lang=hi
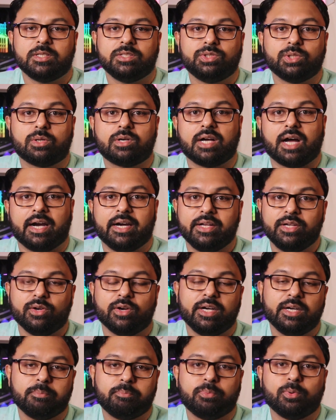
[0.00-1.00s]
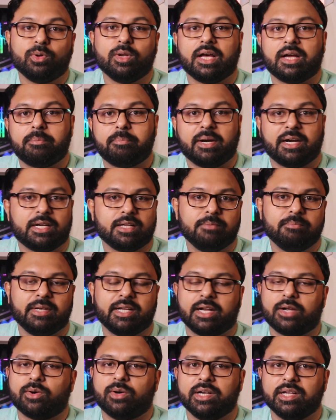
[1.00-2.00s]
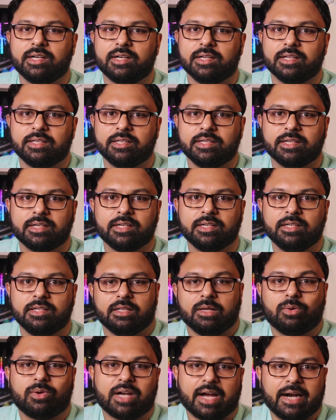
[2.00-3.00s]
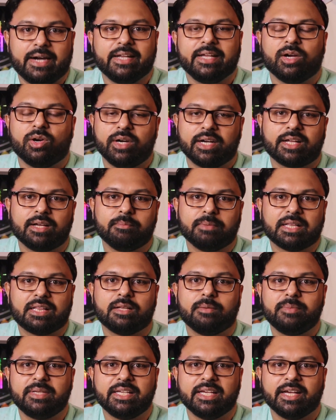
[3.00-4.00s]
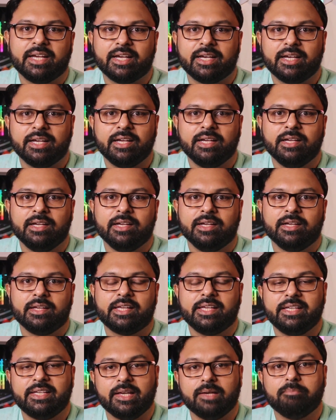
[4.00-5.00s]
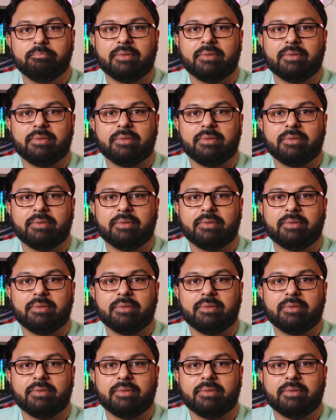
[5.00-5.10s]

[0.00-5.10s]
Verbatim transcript: जो कार्डियोइड पोलार पैटर्न में रिकॉर्डिंग करती है अब कार्डियोइड का मतलब ये है कि ये